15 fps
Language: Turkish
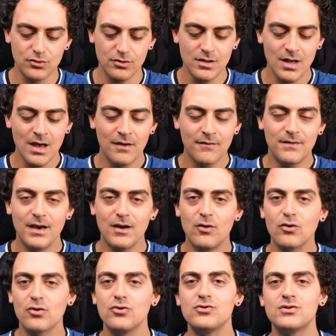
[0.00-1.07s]
ürün. Ve
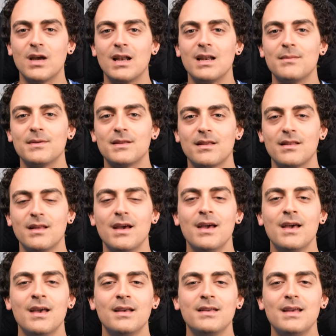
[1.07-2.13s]
o güncellemede de
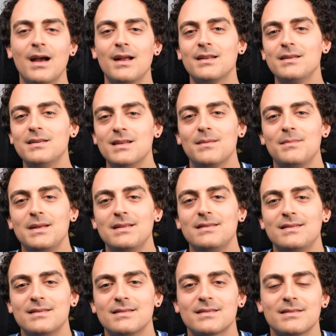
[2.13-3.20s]
yani yine
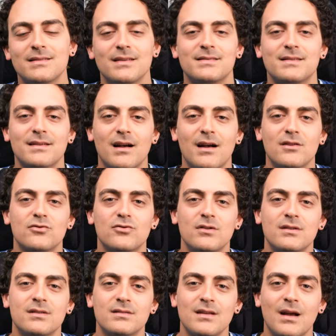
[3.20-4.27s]
bildiğiniz klasik
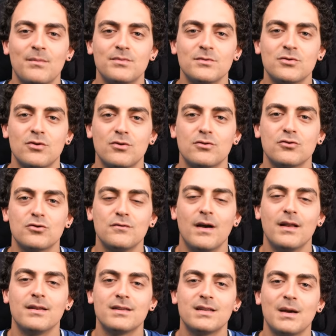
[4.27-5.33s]
Android'in yapmış olduğu
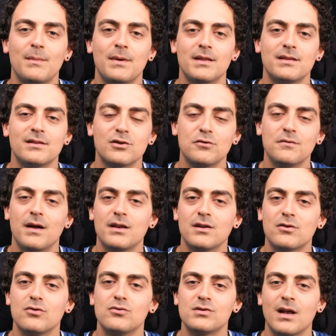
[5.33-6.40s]
güvenlik yamalarını,
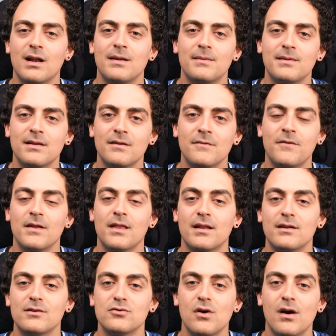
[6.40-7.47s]
güvenlik güncellemelerini
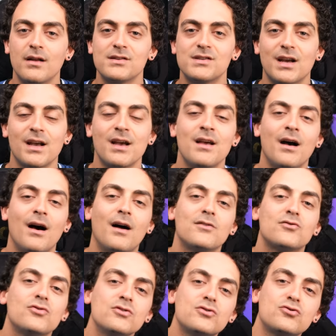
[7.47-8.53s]
falan alıyor. Ancak
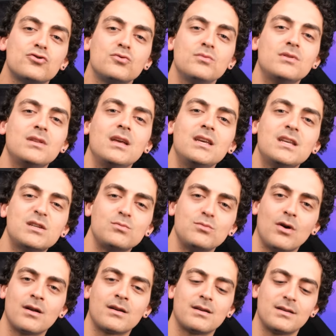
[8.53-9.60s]
Android sürümü
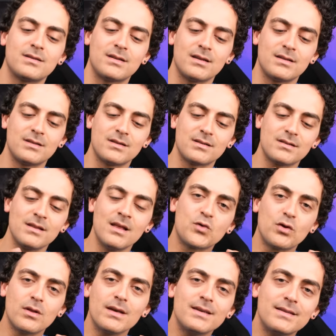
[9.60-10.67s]
değişmiyor arkadaşlar cihazın.
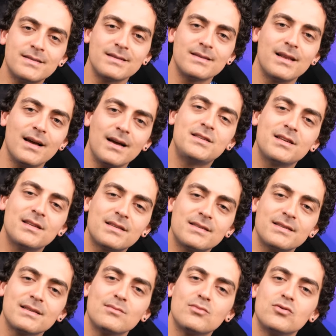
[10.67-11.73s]
Dolayısıyla
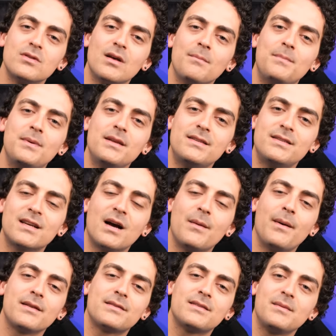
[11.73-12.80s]
içerisinde bulunan 1
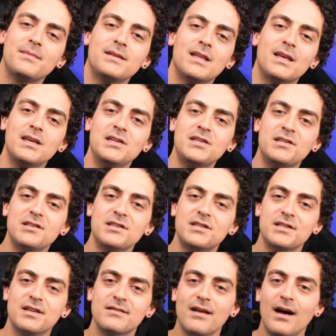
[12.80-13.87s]
GB RAM'i de işin
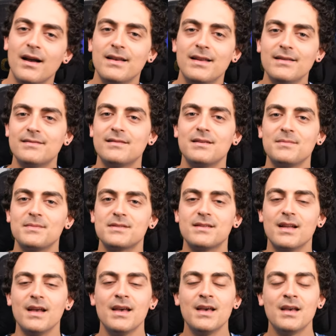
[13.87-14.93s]
içine dahil
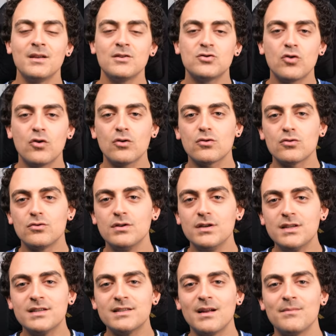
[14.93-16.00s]
ettiğimizde çoklu
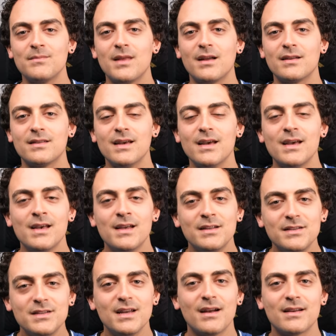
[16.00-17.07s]
işlemlerde
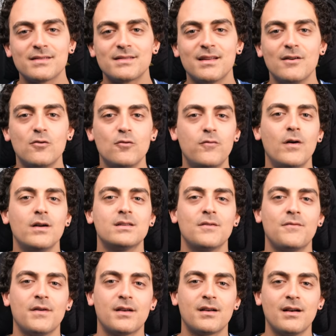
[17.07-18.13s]
cihazda ufak
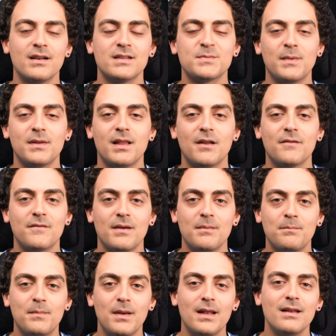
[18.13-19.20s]
tefek kasmalar
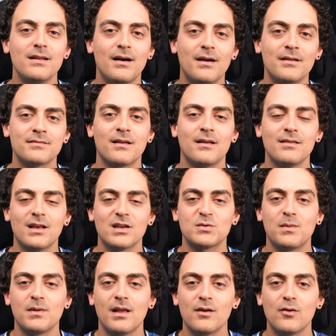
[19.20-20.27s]
ve belli
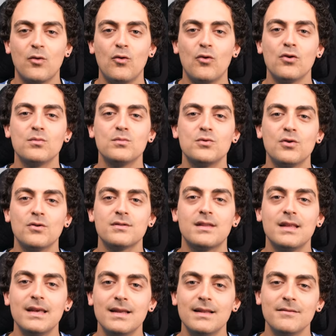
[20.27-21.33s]
hantallaşmalar olmuyor
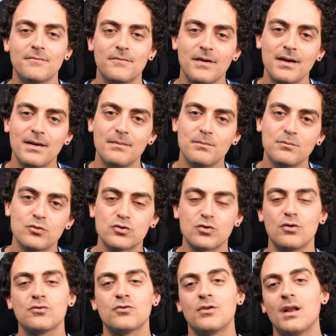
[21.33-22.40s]
değil ve bu
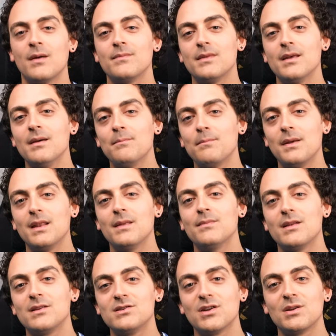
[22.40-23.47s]
son dönemde
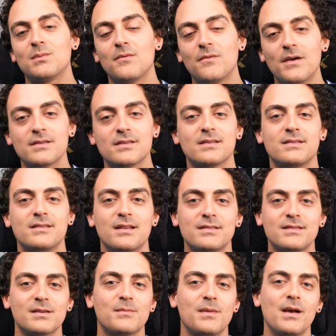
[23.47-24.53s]
benim de canımı fazlasıyla
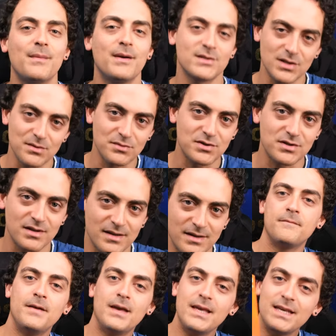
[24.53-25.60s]
sıkmaya başlamıştı.
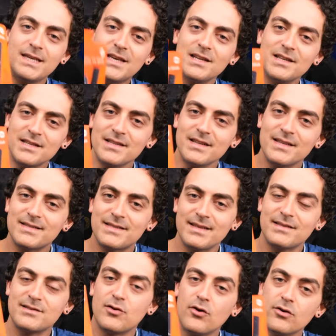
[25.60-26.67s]
Ve ikinci
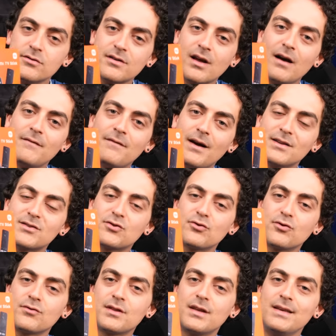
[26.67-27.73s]
nesil 4K
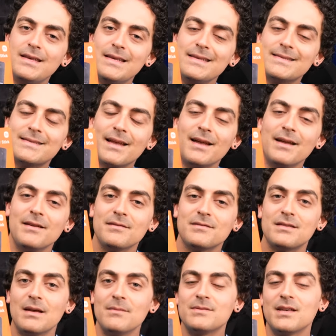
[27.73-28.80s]
versiyonunda ise
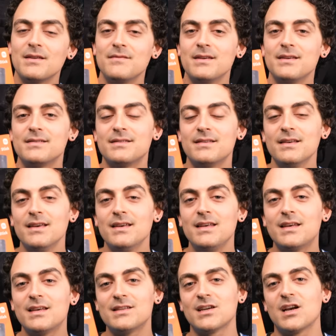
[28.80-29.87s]
RAM seviyesi
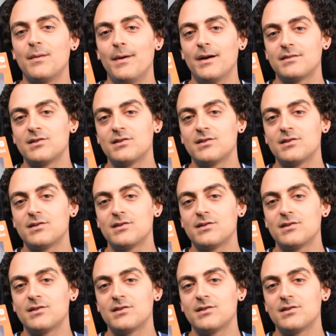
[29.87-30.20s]
2 GB'a